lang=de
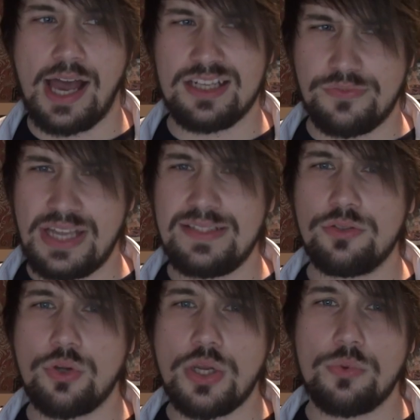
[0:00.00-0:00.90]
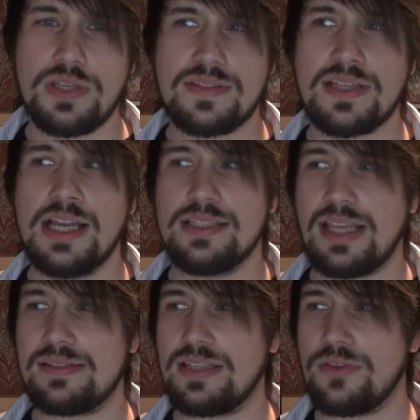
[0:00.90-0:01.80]
Eine weitere Neuerung ist,
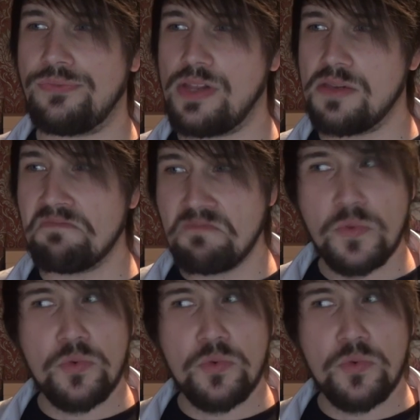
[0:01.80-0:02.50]
dass der Film